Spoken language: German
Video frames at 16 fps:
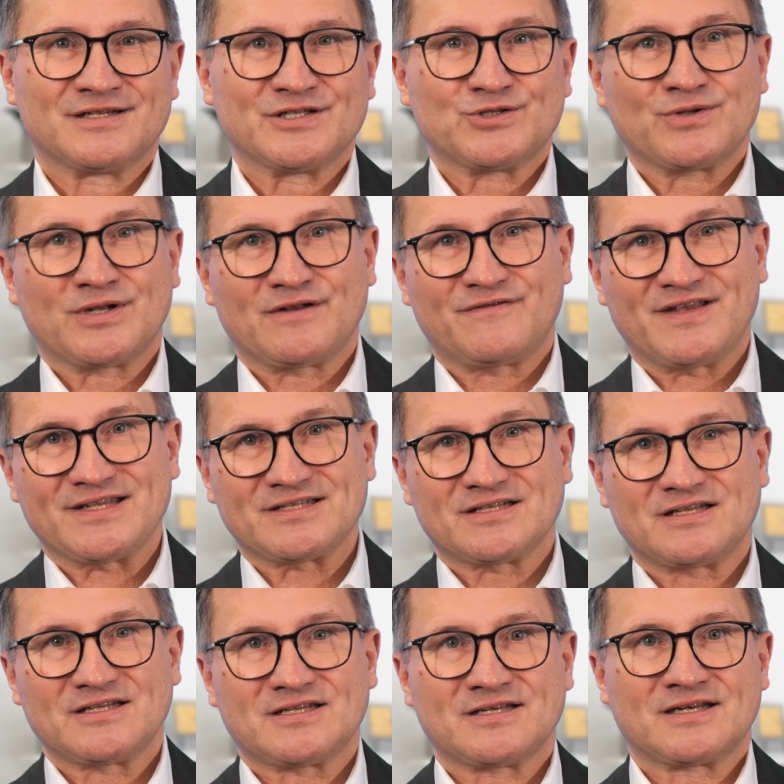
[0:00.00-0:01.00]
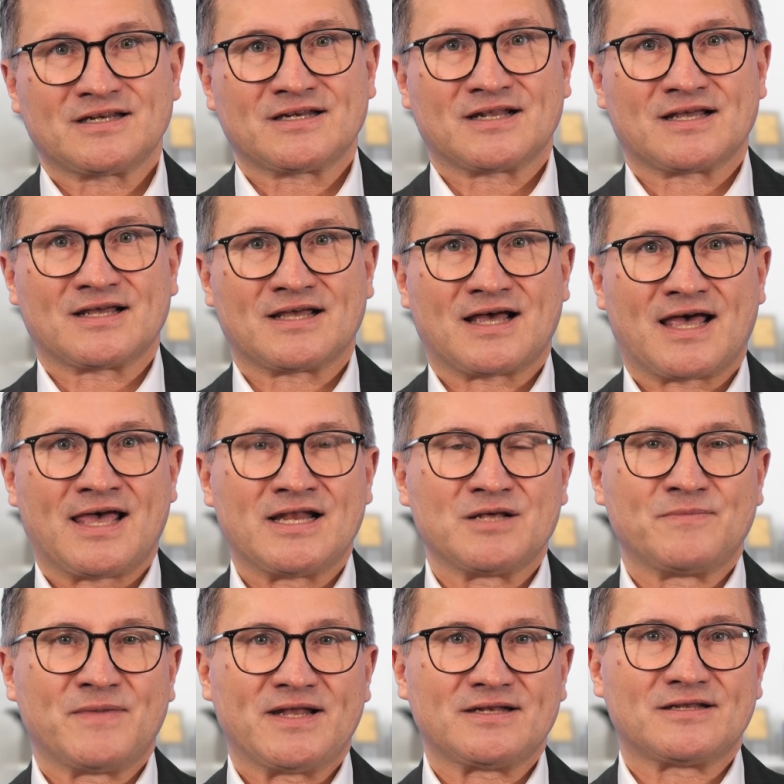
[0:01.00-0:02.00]
Zu den wesentlichen
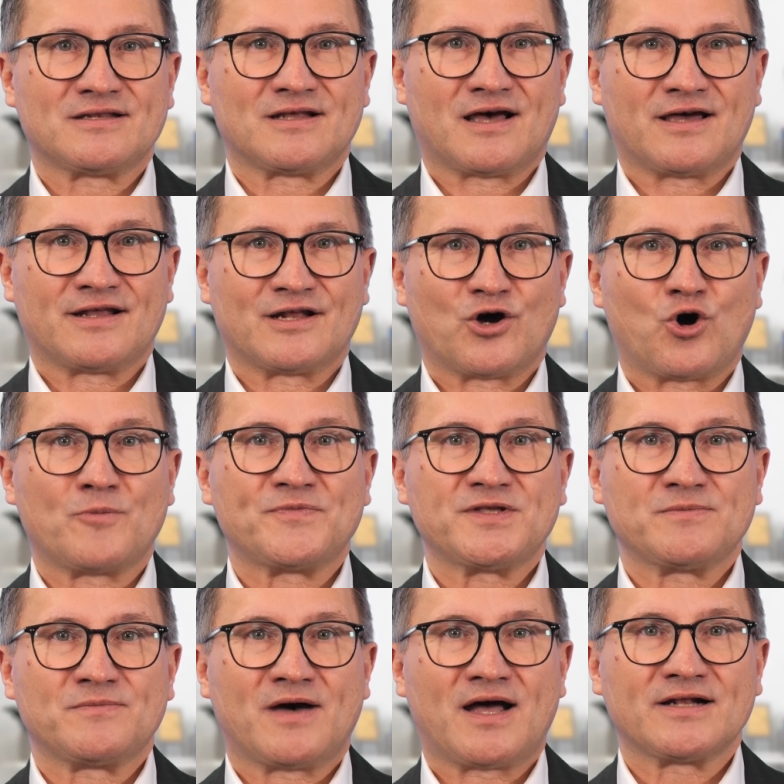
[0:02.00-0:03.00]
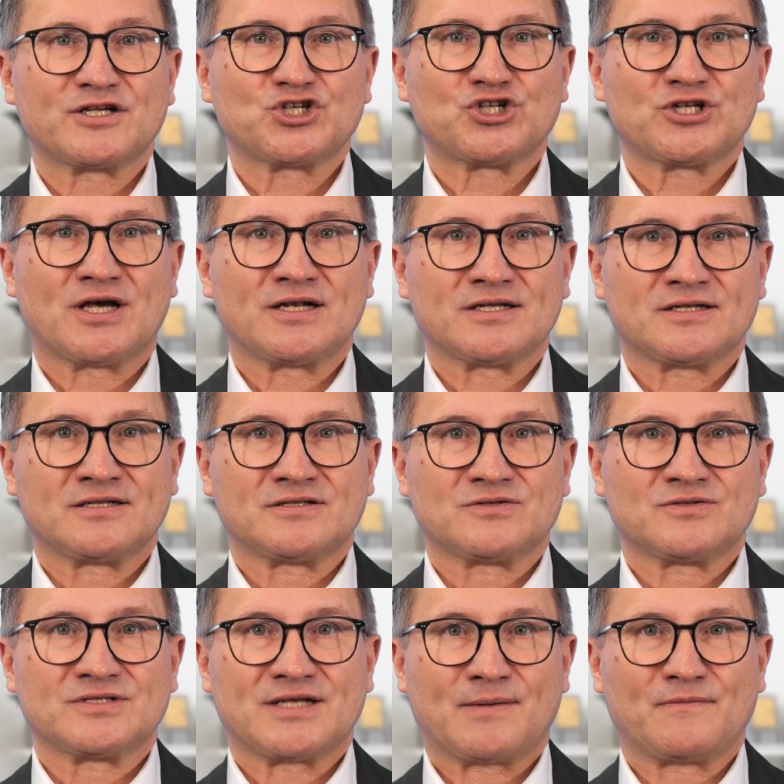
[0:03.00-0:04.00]
Elementen einer optimal gestalteten
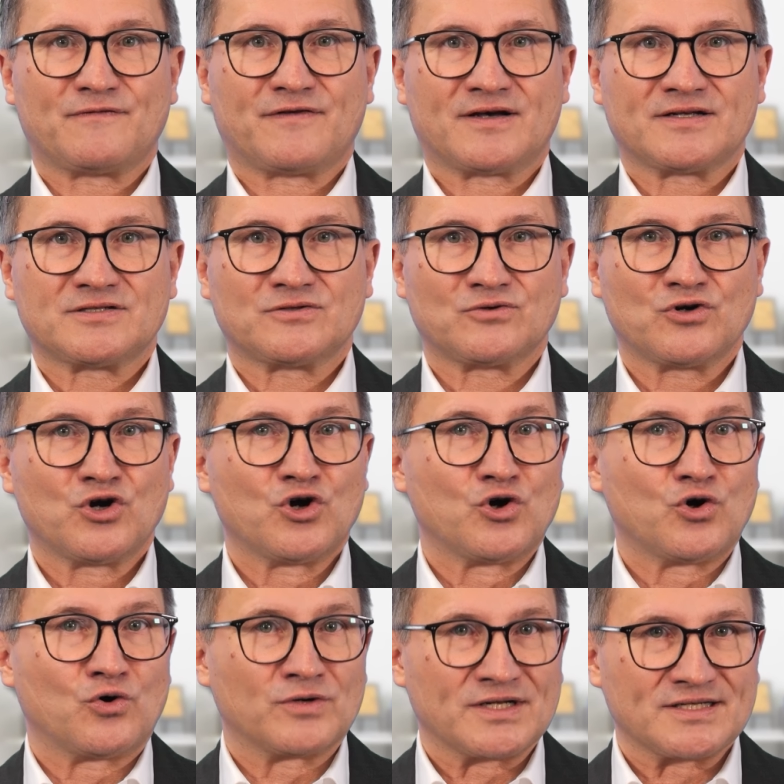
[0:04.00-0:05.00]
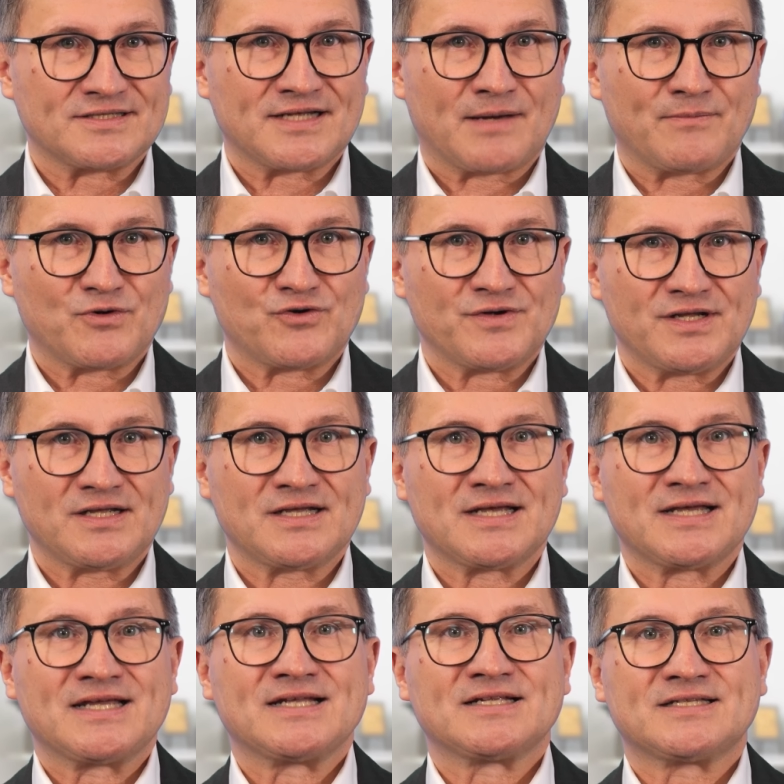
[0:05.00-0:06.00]
Zusammenfassung oder Summary
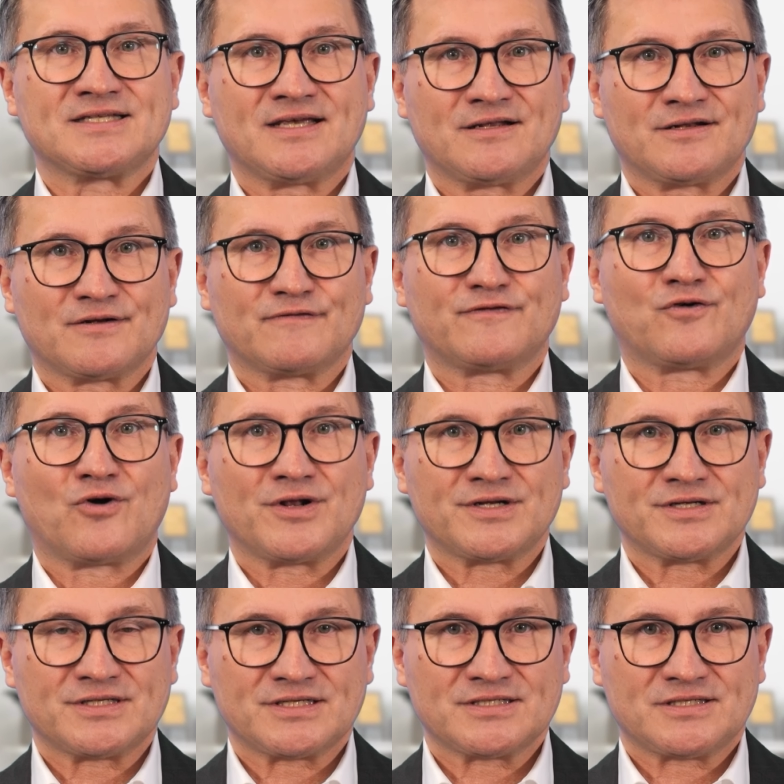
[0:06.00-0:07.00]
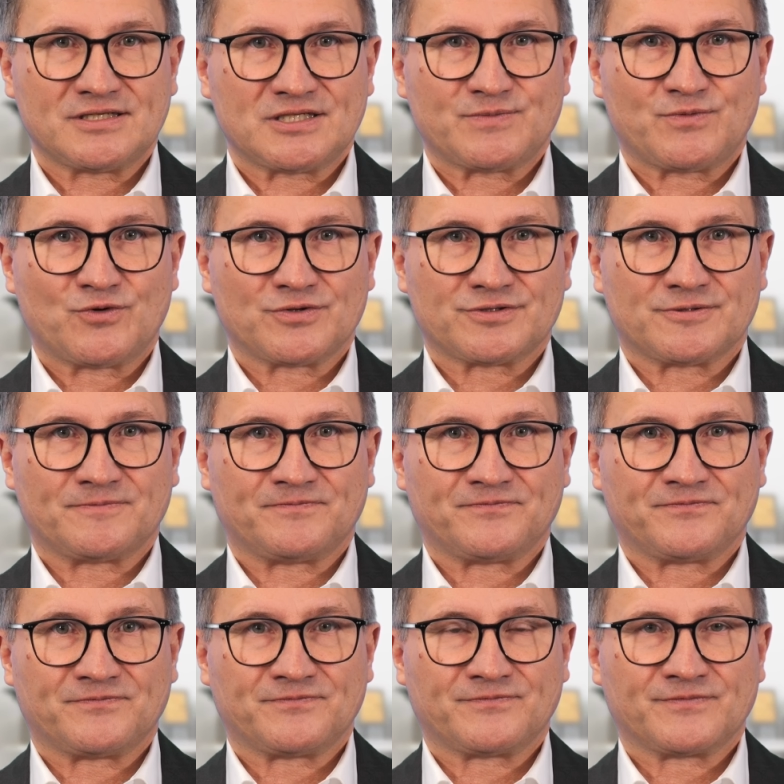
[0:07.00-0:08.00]
zählen folgende Gesichtspunkte.
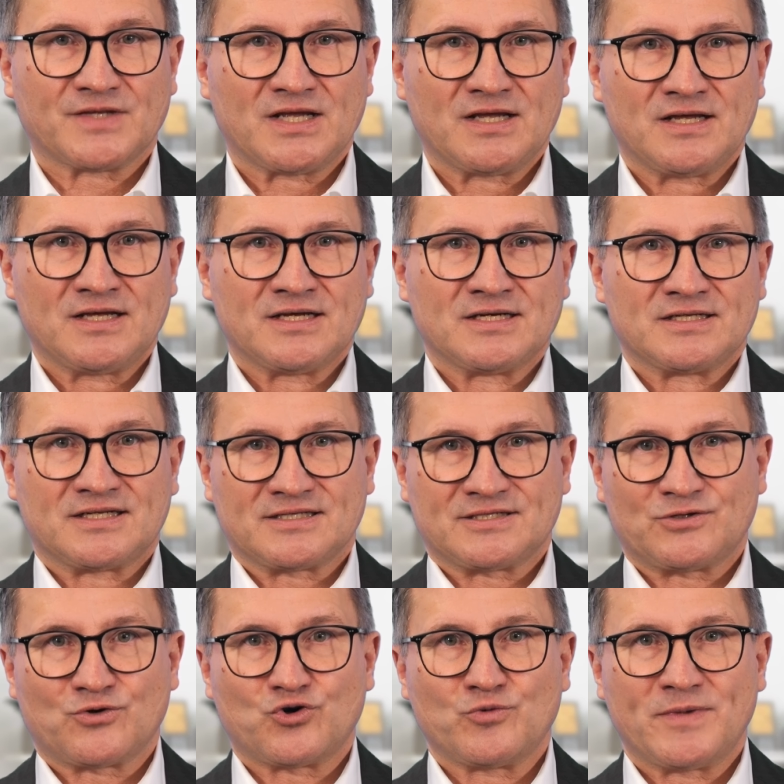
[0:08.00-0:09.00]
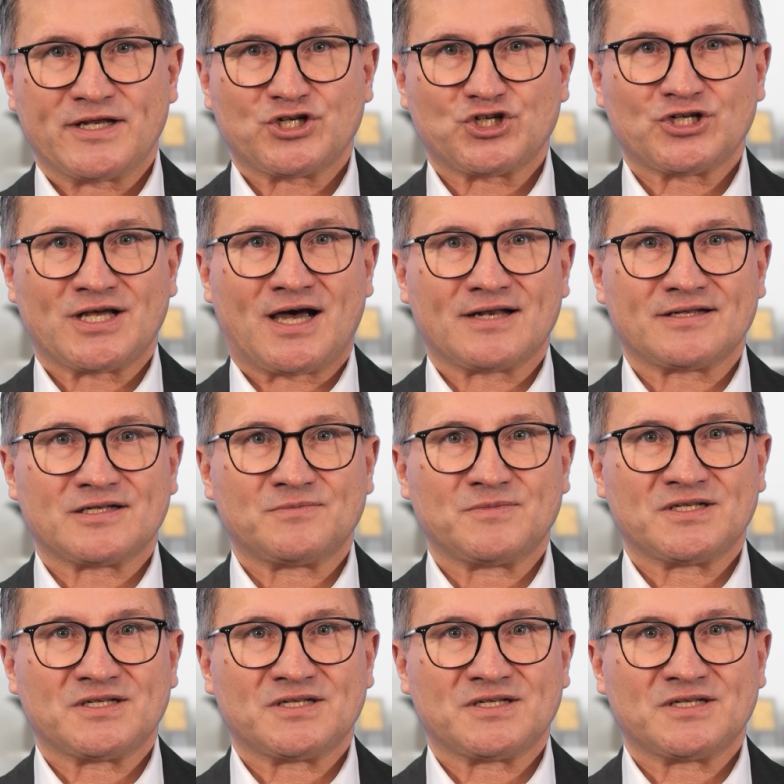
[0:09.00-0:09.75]
Das Dokument startet